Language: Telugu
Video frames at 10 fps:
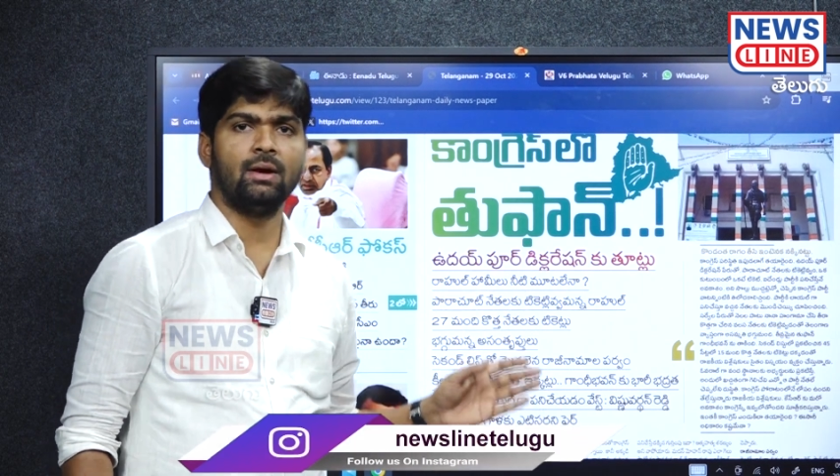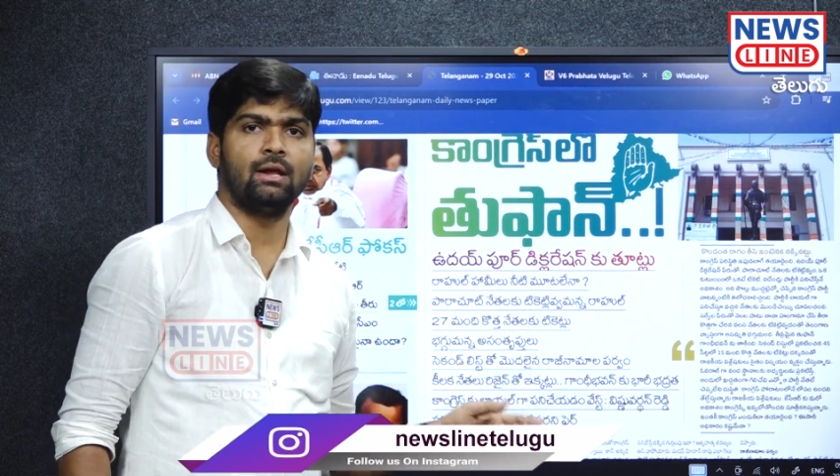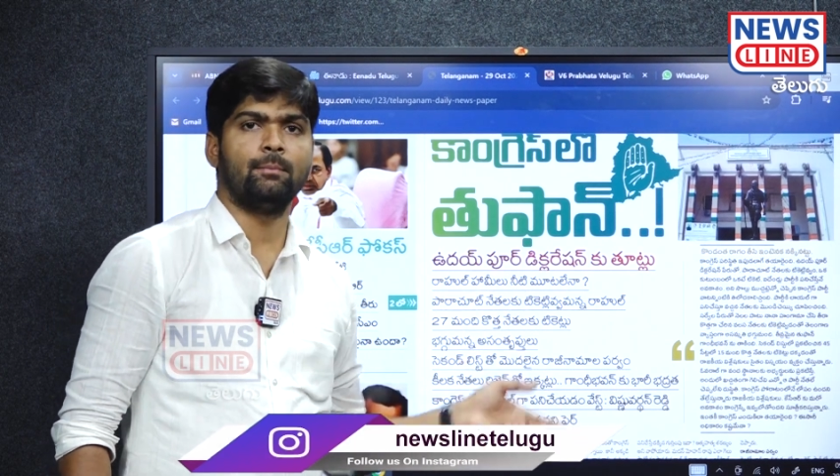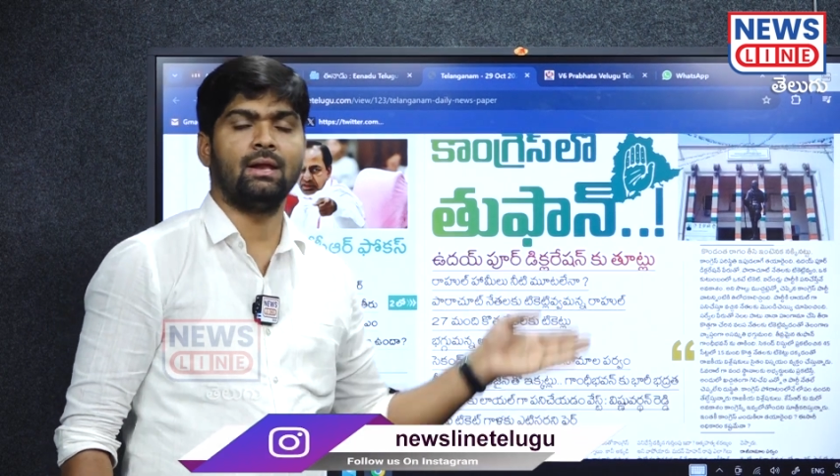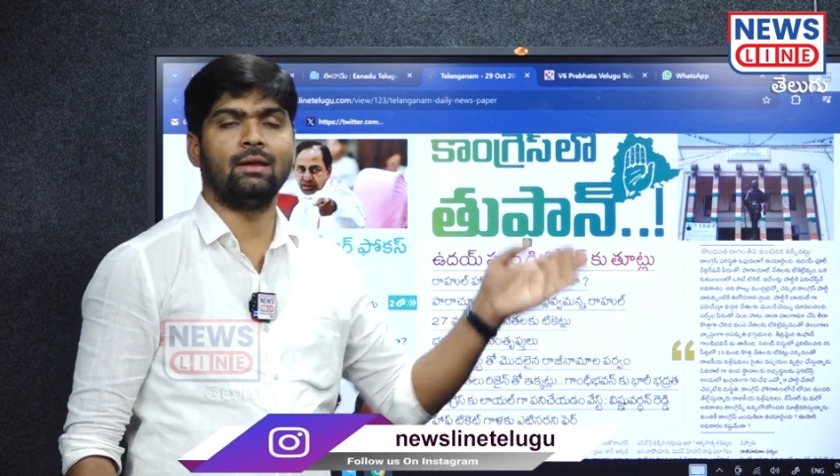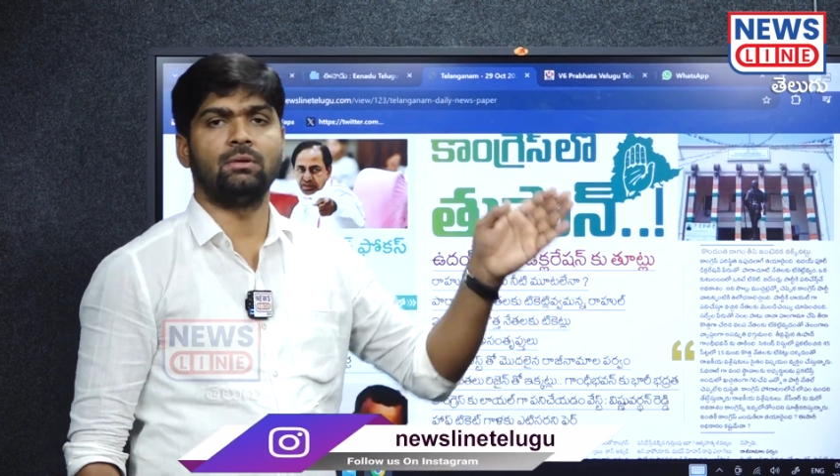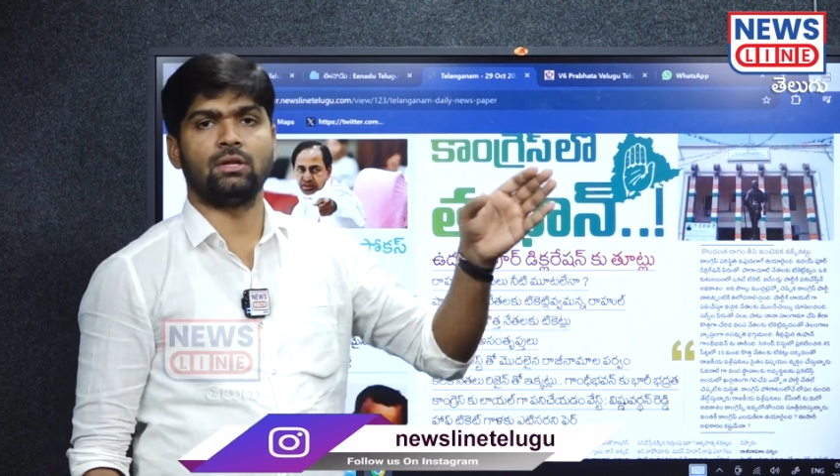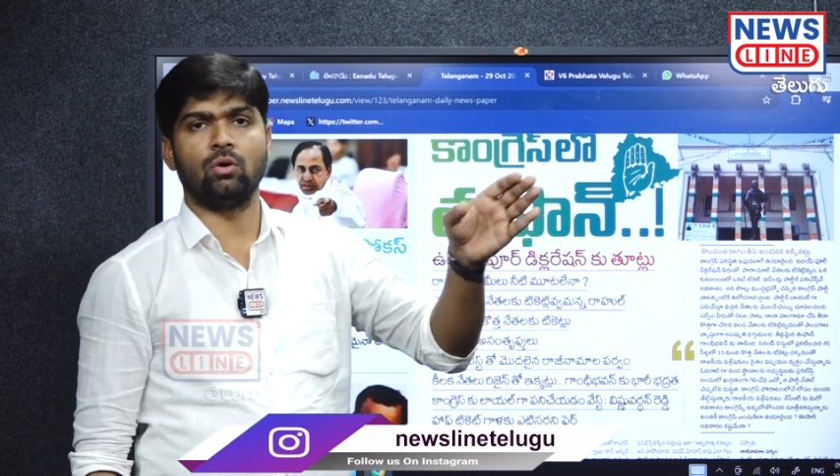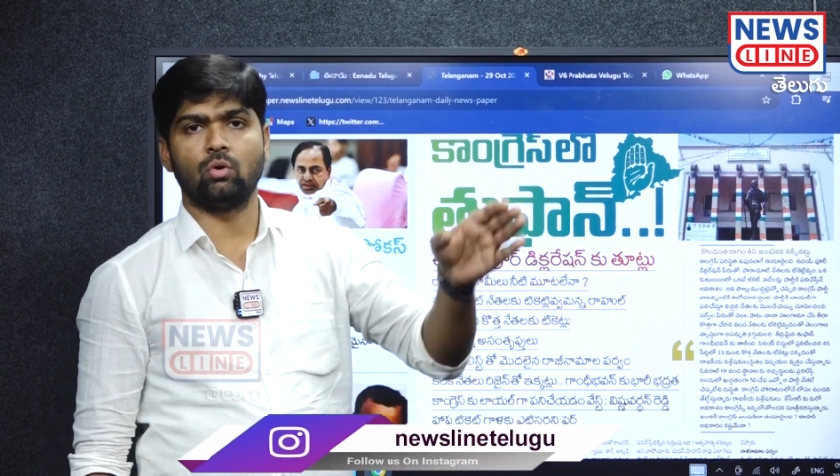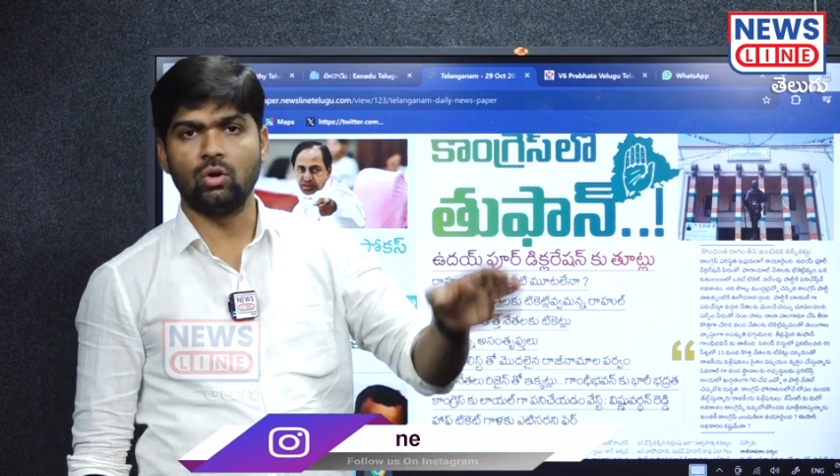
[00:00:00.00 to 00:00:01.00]
మైనంపల్లి
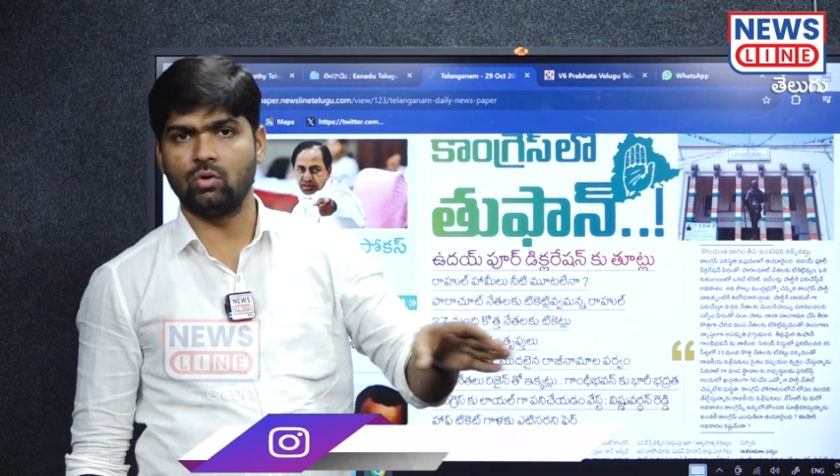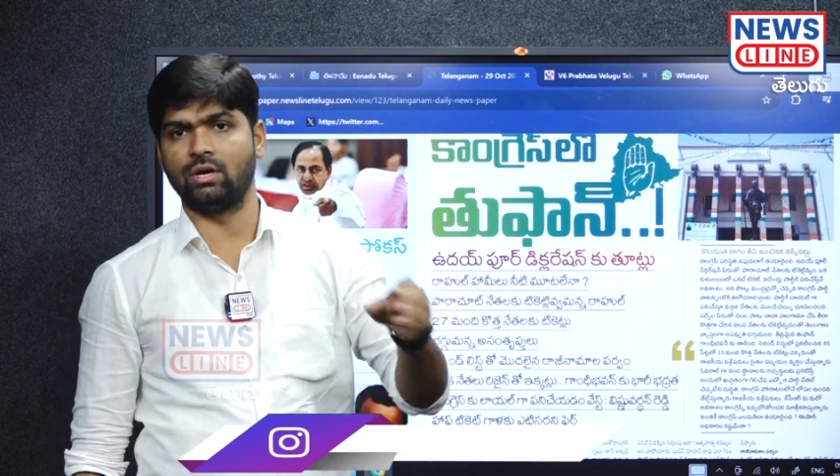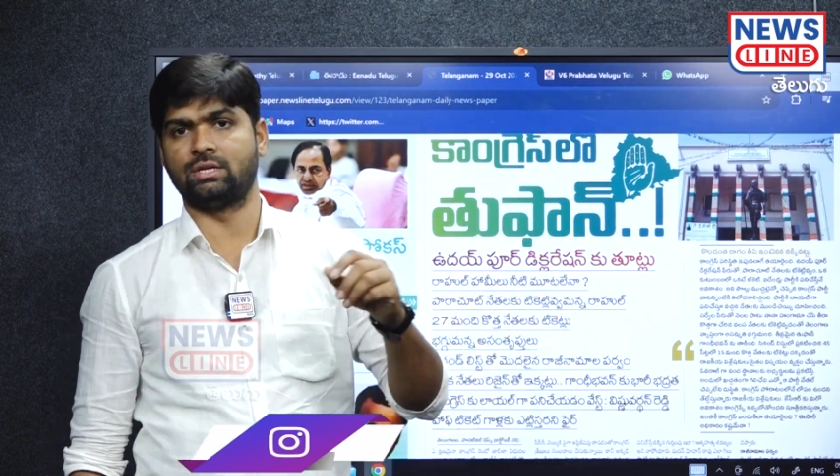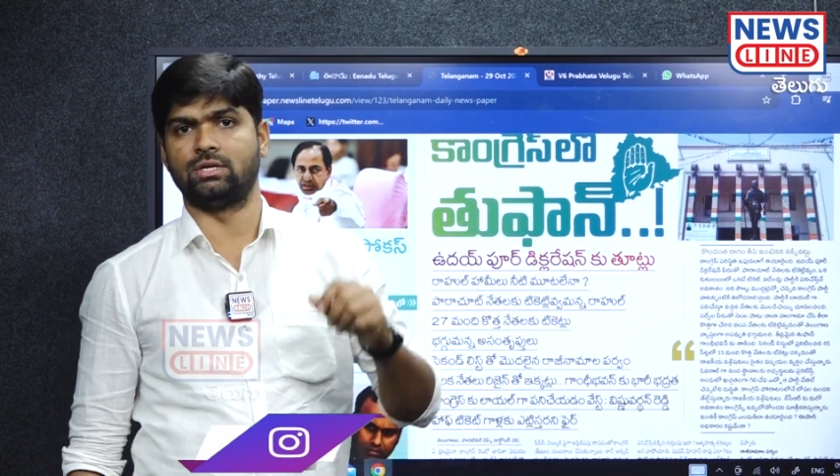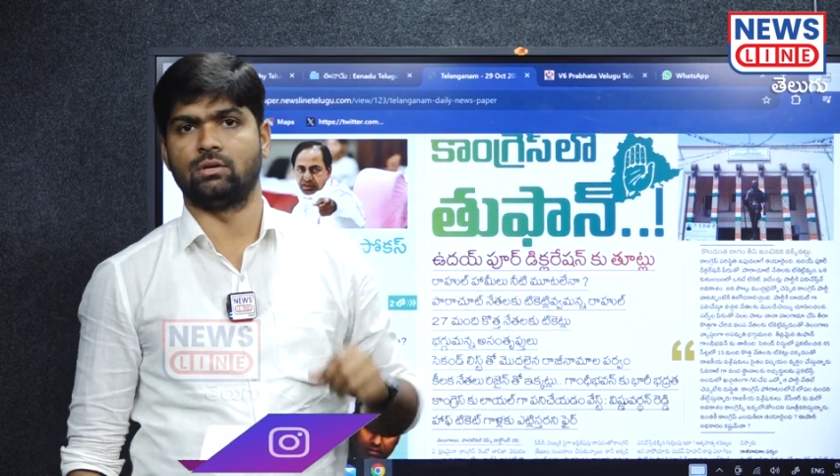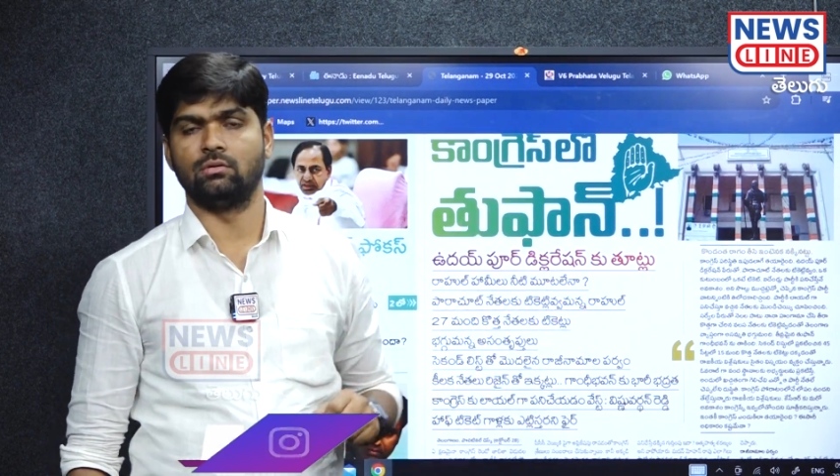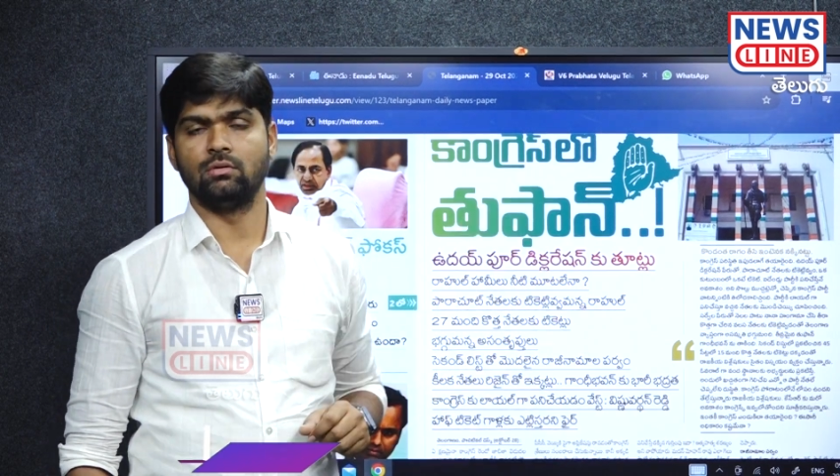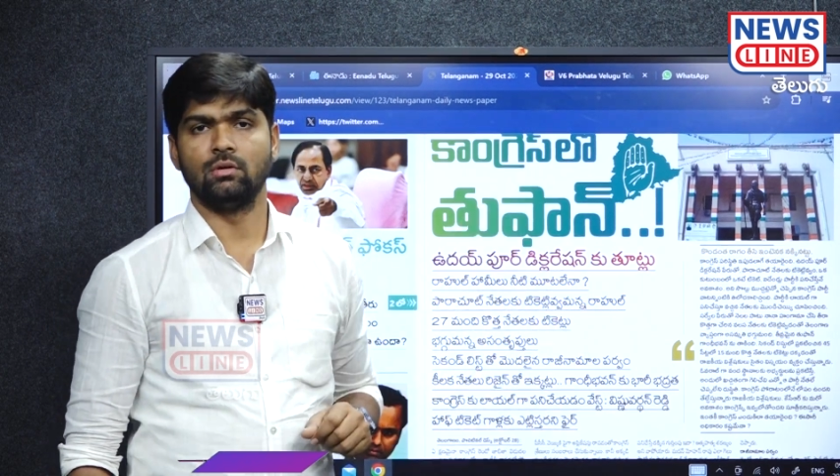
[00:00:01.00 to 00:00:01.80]
హనుమంతరావు కొడుకుకి ఇచ్చారు